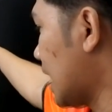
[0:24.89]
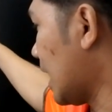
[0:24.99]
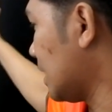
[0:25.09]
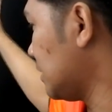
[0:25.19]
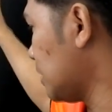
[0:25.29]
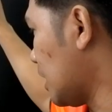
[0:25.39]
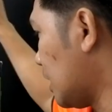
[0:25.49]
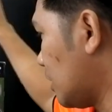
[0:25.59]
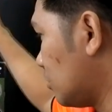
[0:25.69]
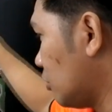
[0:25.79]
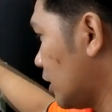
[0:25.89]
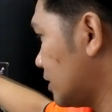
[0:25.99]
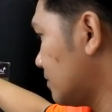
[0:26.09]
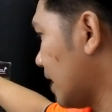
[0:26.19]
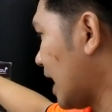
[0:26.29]
ทั้งรถ
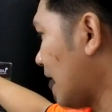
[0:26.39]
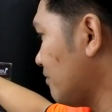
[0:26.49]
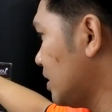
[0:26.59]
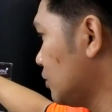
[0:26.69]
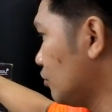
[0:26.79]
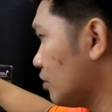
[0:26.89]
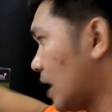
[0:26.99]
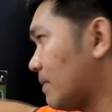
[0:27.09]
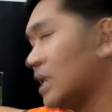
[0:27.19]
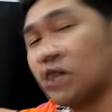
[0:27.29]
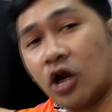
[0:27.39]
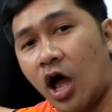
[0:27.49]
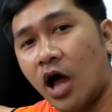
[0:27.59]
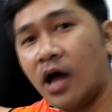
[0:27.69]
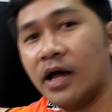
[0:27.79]
บังคับวิทยุขับเคลื่อน2
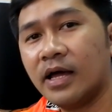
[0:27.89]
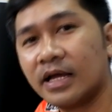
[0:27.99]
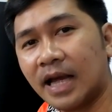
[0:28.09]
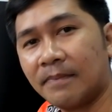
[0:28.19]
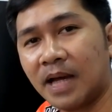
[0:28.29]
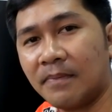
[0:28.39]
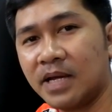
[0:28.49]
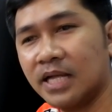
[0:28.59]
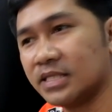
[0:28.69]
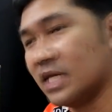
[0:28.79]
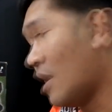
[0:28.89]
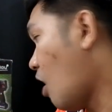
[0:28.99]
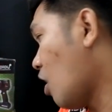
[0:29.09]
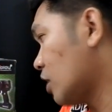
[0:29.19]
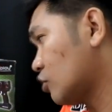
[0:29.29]
ล้อ กับขับเคลื่อน 4
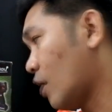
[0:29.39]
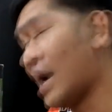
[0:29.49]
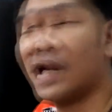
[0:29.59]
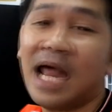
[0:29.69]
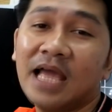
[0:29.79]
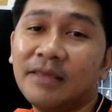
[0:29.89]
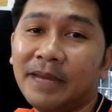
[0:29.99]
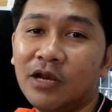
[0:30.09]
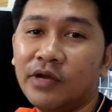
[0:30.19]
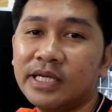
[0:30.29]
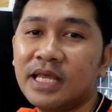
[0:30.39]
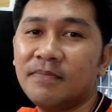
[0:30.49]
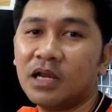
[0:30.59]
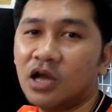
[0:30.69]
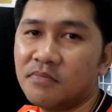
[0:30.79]
ล้อ ตัวข้างล่างจะเป็นรถดิ
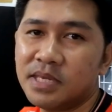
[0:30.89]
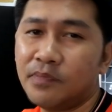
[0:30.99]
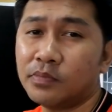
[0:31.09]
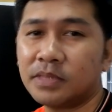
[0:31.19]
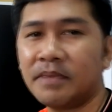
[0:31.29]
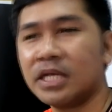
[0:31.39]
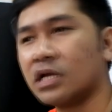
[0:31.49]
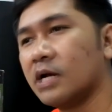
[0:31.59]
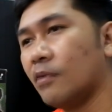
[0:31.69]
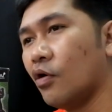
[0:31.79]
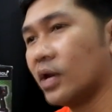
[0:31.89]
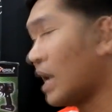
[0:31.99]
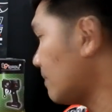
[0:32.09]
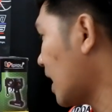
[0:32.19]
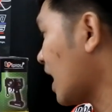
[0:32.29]
ฟ แล้วก็มีปุ่มสปีดเทอร์โบนะ
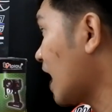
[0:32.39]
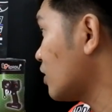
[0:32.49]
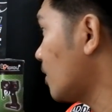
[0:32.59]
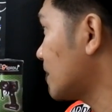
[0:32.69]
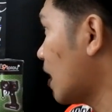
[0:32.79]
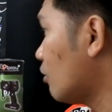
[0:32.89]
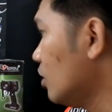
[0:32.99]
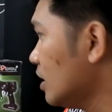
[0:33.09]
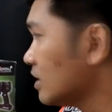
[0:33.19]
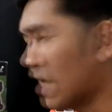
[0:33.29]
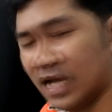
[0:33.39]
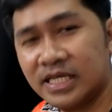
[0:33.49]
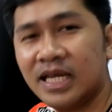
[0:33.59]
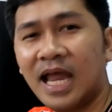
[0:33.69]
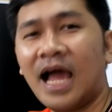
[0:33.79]
ครับราคาย่อมเยาแต่ละ
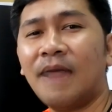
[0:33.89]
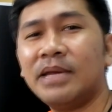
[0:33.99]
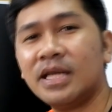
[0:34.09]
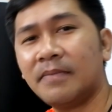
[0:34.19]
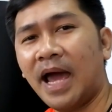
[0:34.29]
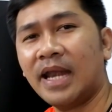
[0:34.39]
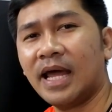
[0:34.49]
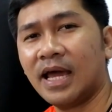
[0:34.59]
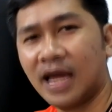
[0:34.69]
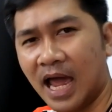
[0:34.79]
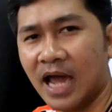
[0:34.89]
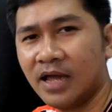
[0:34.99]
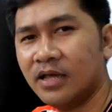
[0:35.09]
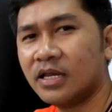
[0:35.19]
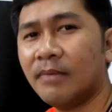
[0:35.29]
ชิ้นราคาไม่ถึงพันอ่ะอ่ะ
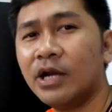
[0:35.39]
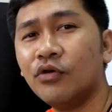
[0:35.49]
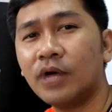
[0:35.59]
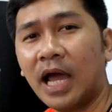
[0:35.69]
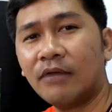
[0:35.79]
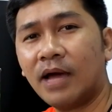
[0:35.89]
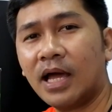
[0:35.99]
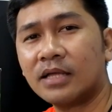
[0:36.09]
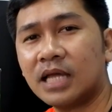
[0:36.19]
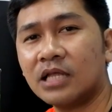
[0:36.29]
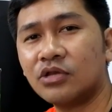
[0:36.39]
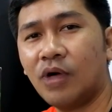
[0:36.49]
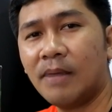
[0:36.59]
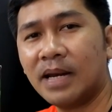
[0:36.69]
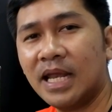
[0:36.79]
เดี๋ยวมาดูกันว่าแต่ละตั
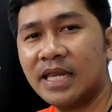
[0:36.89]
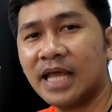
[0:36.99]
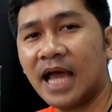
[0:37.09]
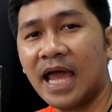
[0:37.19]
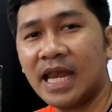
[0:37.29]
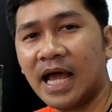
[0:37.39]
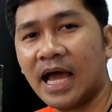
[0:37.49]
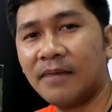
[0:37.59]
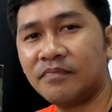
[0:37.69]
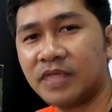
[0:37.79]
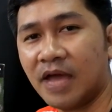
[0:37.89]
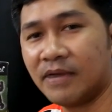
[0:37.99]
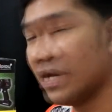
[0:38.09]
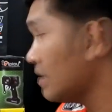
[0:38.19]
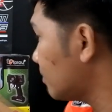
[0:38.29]
วมันเล่นยังไงนะครับแต่
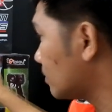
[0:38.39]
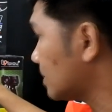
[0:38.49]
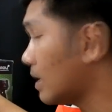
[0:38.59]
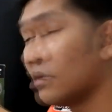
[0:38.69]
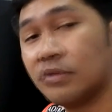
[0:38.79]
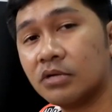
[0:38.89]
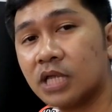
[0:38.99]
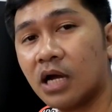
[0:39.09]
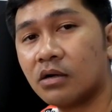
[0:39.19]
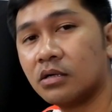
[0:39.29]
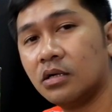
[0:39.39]
วันนี้ผมจะมารีวิวเจ้า